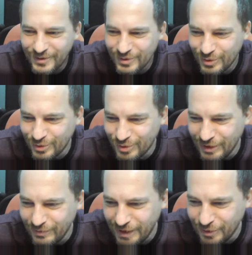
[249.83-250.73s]

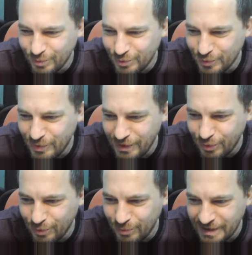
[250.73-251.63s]
Sonuçta var olmuş
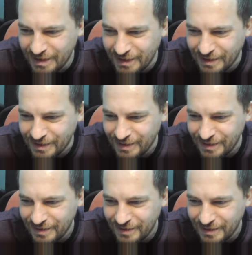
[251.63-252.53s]
fark olmaz ki.
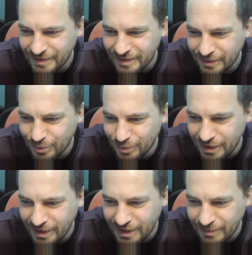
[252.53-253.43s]
Kısa da
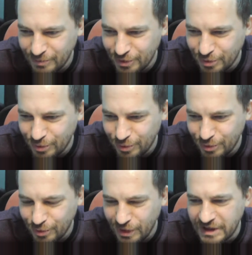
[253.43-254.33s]
olsa yaşamış
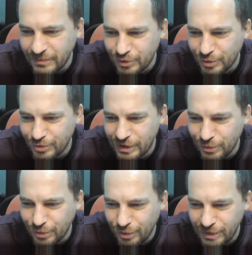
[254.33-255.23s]
oluyor. Yaşamış olunca ne
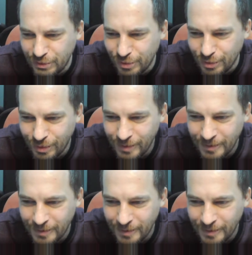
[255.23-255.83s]
oluyor Betül?